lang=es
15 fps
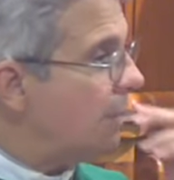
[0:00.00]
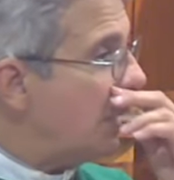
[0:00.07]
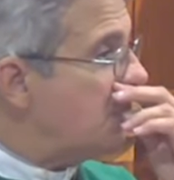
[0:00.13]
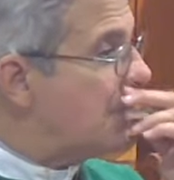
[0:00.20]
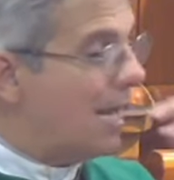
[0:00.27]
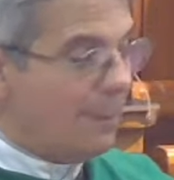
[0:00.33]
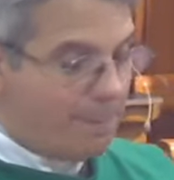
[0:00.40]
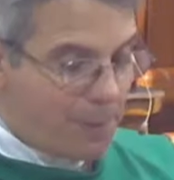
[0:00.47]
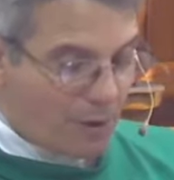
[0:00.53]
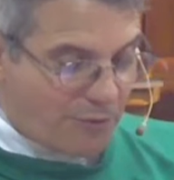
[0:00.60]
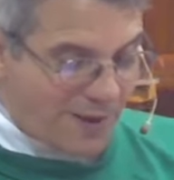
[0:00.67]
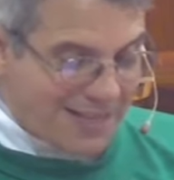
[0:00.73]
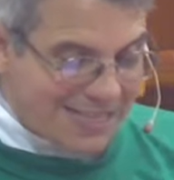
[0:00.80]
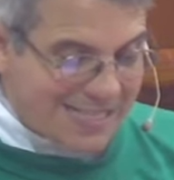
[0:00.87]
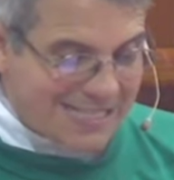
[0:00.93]
Si el
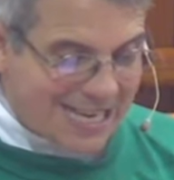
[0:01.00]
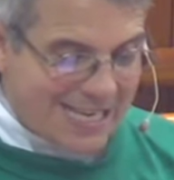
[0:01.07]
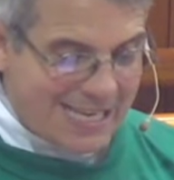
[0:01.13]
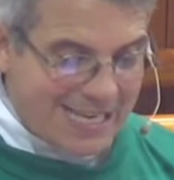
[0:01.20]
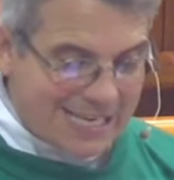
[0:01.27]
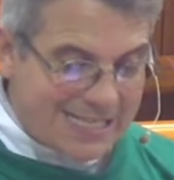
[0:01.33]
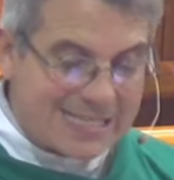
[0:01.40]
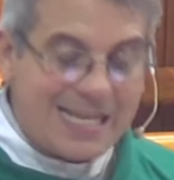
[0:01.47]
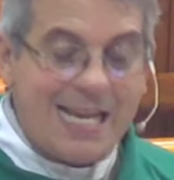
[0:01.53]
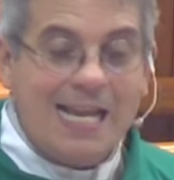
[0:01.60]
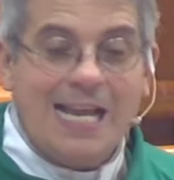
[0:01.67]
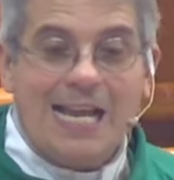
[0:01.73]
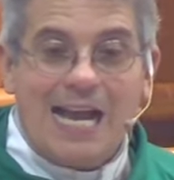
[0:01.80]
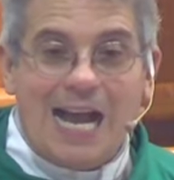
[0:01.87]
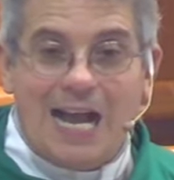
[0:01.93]
profeta Isaías
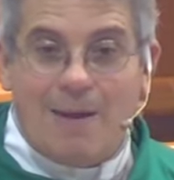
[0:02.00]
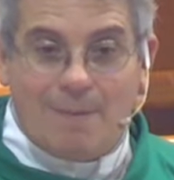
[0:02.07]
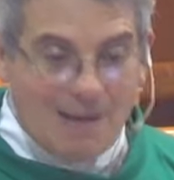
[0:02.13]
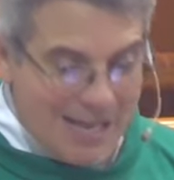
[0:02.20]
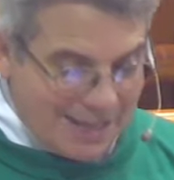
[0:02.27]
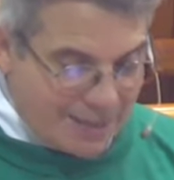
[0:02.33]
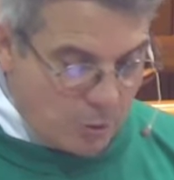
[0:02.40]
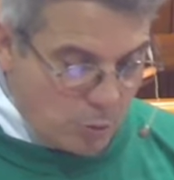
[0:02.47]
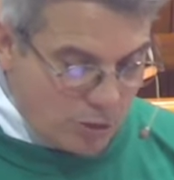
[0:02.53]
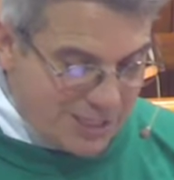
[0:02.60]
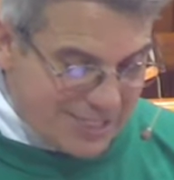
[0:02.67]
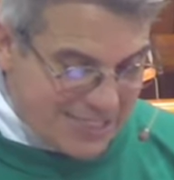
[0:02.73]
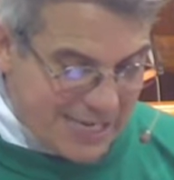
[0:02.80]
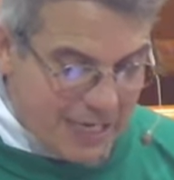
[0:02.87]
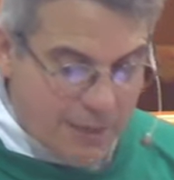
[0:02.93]
habla de un
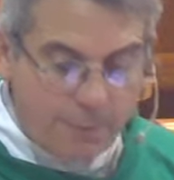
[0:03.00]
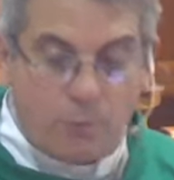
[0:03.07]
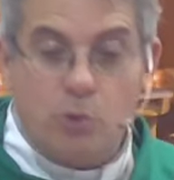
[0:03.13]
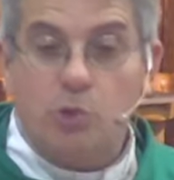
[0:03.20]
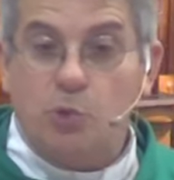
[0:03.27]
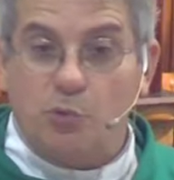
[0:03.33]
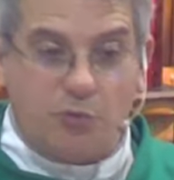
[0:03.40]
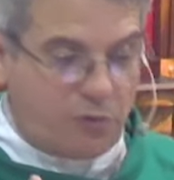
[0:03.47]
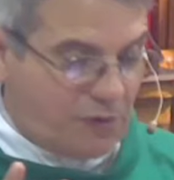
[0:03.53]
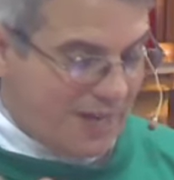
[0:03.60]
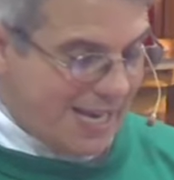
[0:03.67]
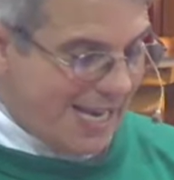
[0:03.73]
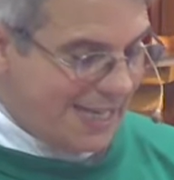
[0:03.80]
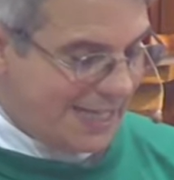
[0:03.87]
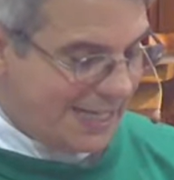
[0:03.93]
siervo
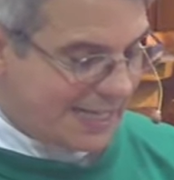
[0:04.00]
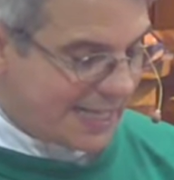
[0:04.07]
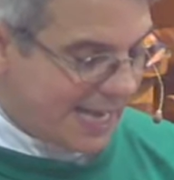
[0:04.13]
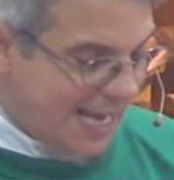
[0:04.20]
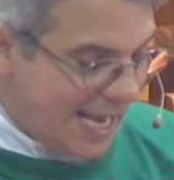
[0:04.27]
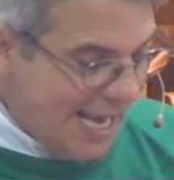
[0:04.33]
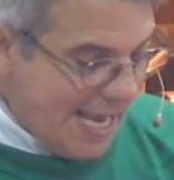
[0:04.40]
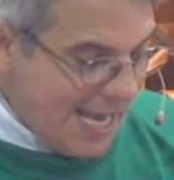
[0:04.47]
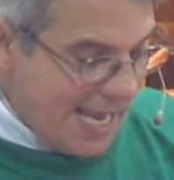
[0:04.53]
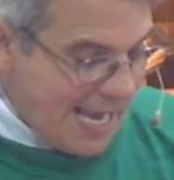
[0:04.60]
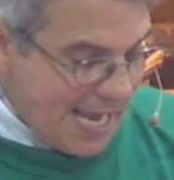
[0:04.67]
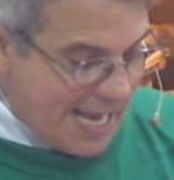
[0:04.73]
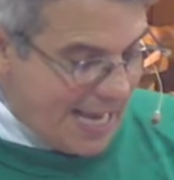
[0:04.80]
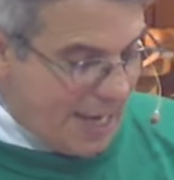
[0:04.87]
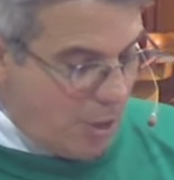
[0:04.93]
sufriente
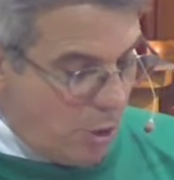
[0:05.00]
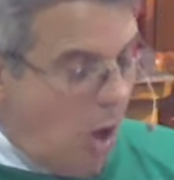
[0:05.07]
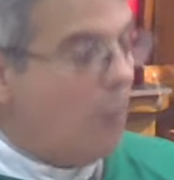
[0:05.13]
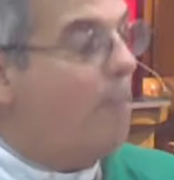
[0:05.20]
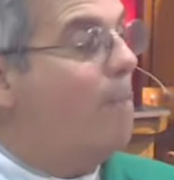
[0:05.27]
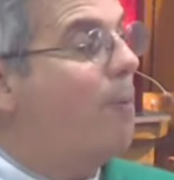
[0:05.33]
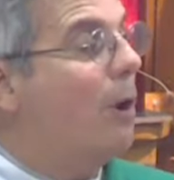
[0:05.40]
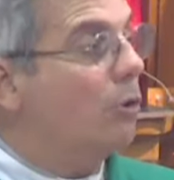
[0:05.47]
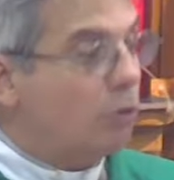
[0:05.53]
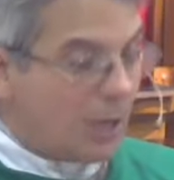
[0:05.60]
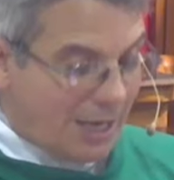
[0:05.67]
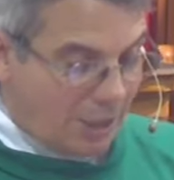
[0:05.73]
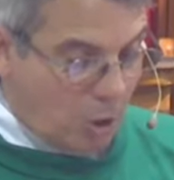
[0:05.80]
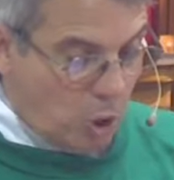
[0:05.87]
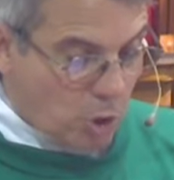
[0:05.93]
que no
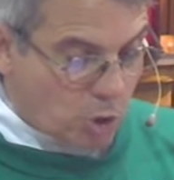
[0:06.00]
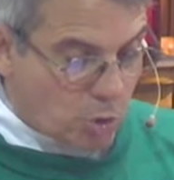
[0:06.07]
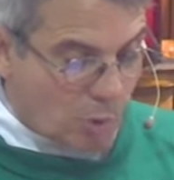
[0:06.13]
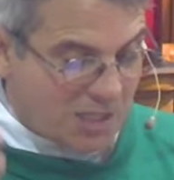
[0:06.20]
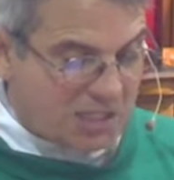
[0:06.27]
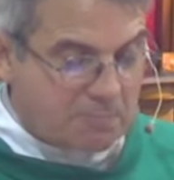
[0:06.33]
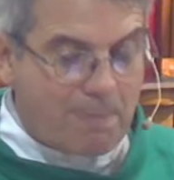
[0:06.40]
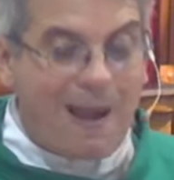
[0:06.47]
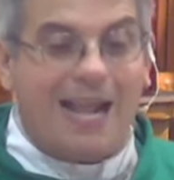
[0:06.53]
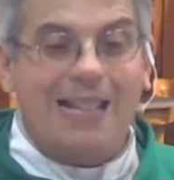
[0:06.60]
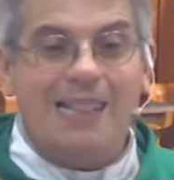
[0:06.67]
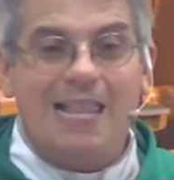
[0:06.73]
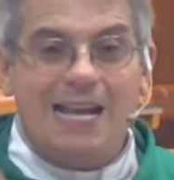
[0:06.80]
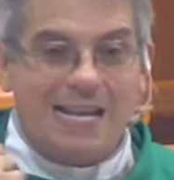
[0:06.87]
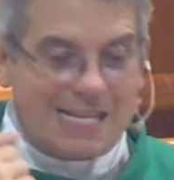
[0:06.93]
protegió su
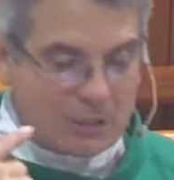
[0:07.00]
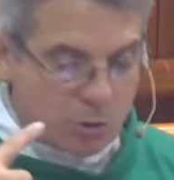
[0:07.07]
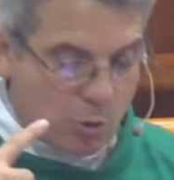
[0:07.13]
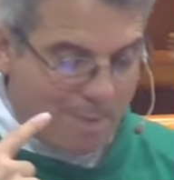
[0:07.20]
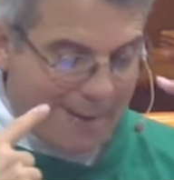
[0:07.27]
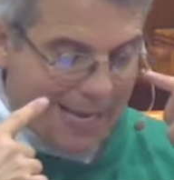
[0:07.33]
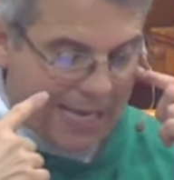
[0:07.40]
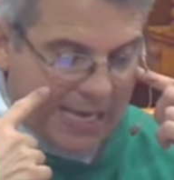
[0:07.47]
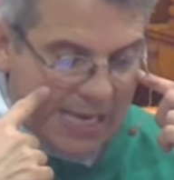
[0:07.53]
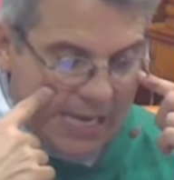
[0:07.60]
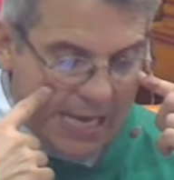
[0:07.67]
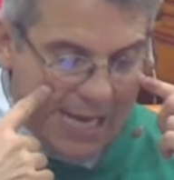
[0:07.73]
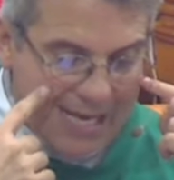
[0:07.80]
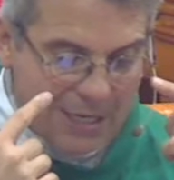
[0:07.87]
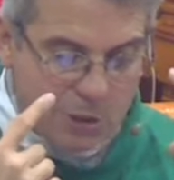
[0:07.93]
espalda, ni su
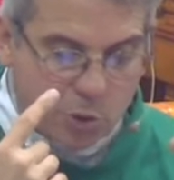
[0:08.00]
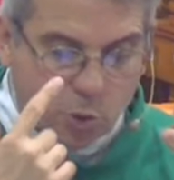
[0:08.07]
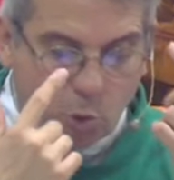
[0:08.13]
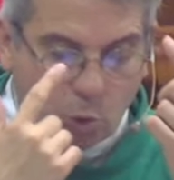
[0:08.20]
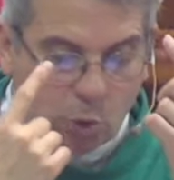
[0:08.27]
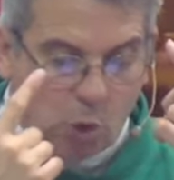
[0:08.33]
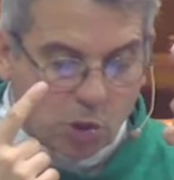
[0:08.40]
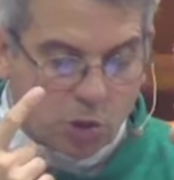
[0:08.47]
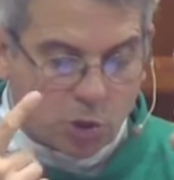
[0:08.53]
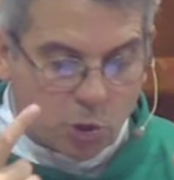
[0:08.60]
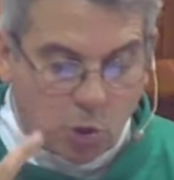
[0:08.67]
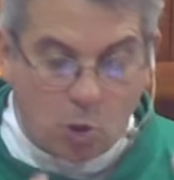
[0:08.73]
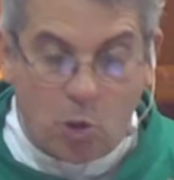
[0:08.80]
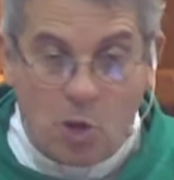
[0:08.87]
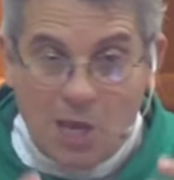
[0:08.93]
mejilla, ni su
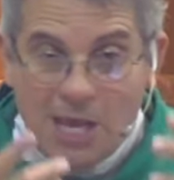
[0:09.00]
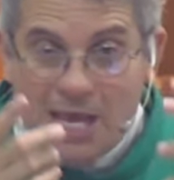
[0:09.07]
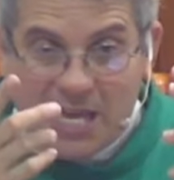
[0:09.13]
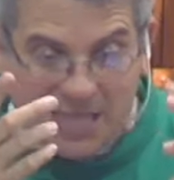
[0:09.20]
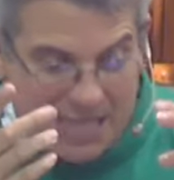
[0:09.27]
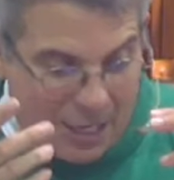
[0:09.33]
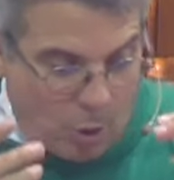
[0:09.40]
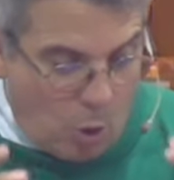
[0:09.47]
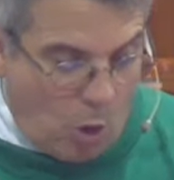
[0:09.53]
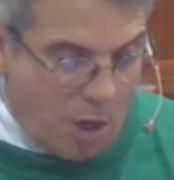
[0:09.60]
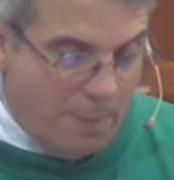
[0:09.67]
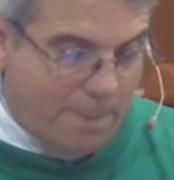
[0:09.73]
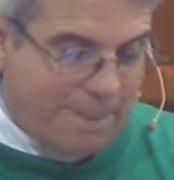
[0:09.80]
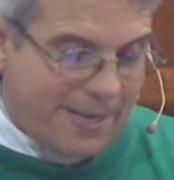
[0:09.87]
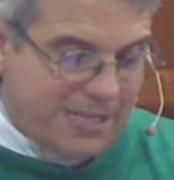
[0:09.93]
rostro de
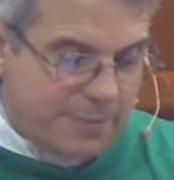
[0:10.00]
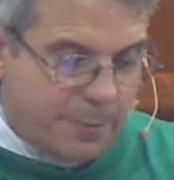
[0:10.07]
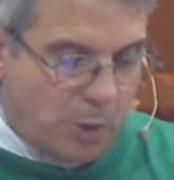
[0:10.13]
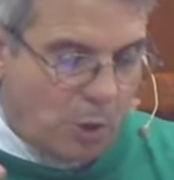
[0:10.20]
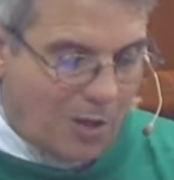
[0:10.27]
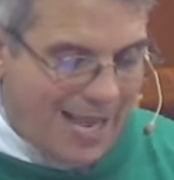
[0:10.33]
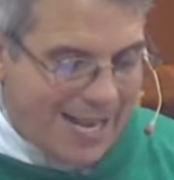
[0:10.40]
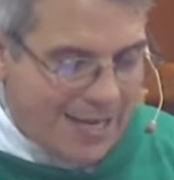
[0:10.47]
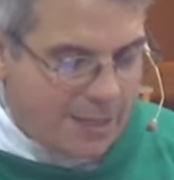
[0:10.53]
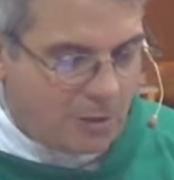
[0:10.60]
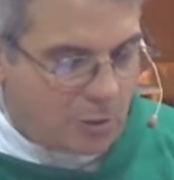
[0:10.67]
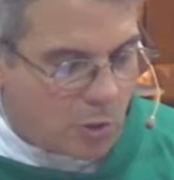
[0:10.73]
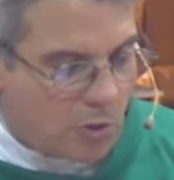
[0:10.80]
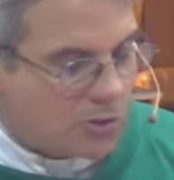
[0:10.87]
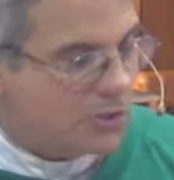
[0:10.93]
golpes
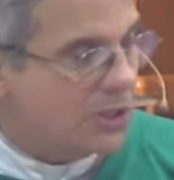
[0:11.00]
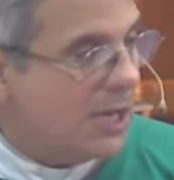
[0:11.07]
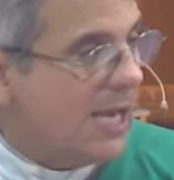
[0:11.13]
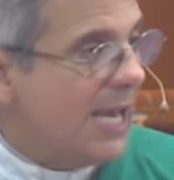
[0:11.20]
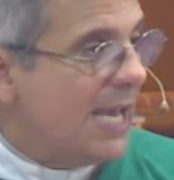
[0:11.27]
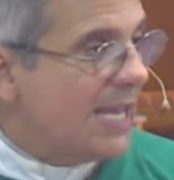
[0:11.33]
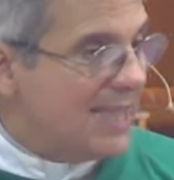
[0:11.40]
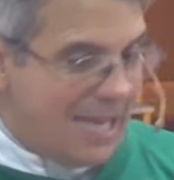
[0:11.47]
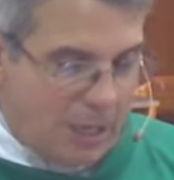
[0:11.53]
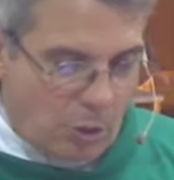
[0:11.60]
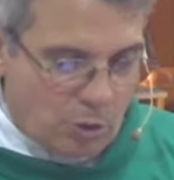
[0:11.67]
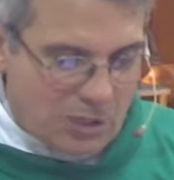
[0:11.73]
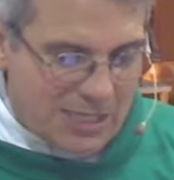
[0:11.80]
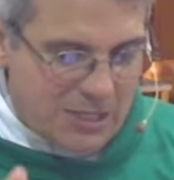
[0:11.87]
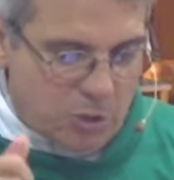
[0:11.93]
violentos, de
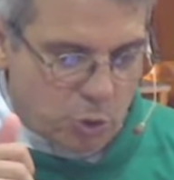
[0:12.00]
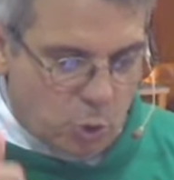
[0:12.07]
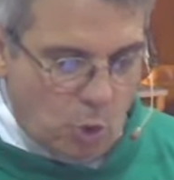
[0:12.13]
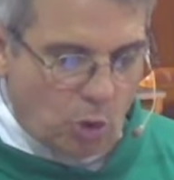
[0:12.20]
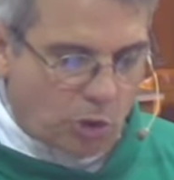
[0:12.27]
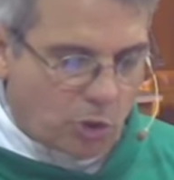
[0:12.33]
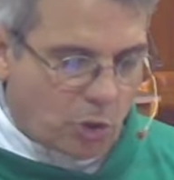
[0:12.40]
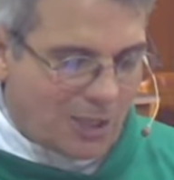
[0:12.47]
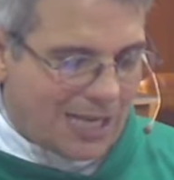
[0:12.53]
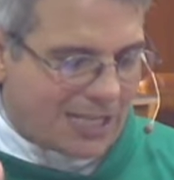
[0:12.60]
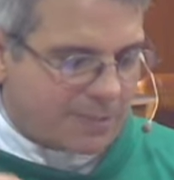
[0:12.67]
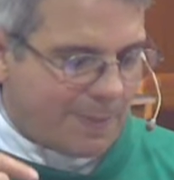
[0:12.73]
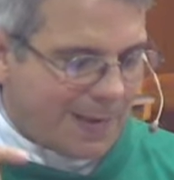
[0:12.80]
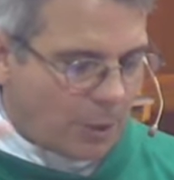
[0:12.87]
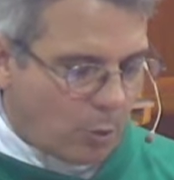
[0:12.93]
los insultos,
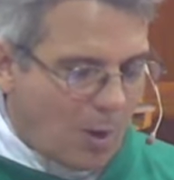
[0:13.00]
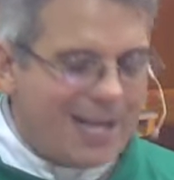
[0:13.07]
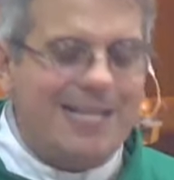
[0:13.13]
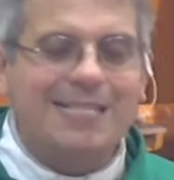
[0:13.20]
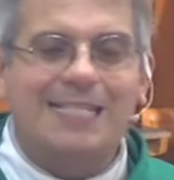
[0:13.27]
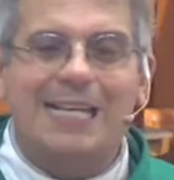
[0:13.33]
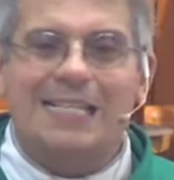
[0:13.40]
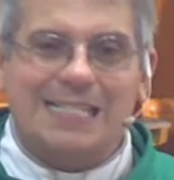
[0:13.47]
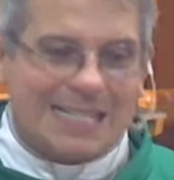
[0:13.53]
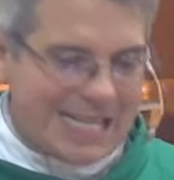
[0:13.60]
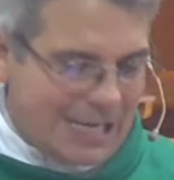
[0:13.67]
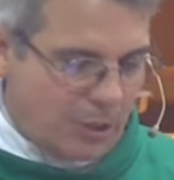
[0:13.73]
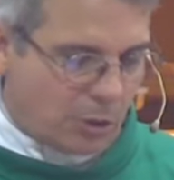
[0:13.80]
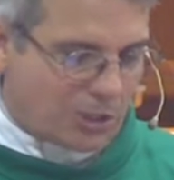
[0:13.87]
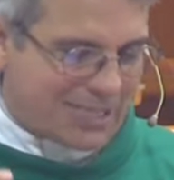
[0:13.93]
las vergüenzas
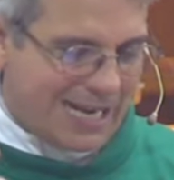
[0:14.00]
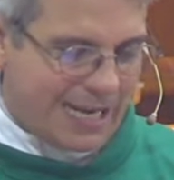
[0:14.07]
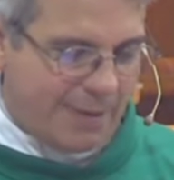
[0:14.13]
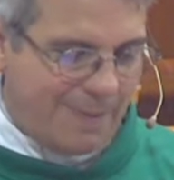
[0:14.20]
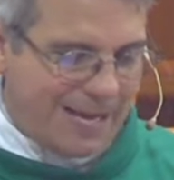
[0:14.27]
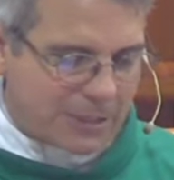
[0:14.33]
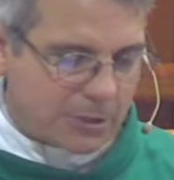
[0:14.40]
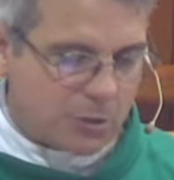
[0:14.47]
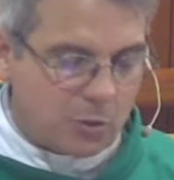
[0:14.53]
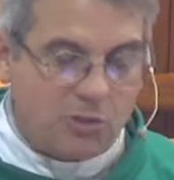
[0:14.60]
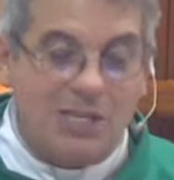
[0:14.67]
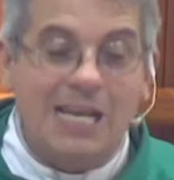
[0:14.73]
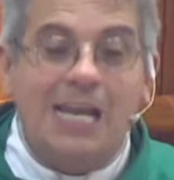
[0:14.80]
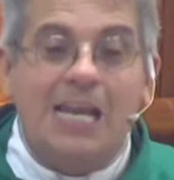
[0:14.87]
y los salivazos.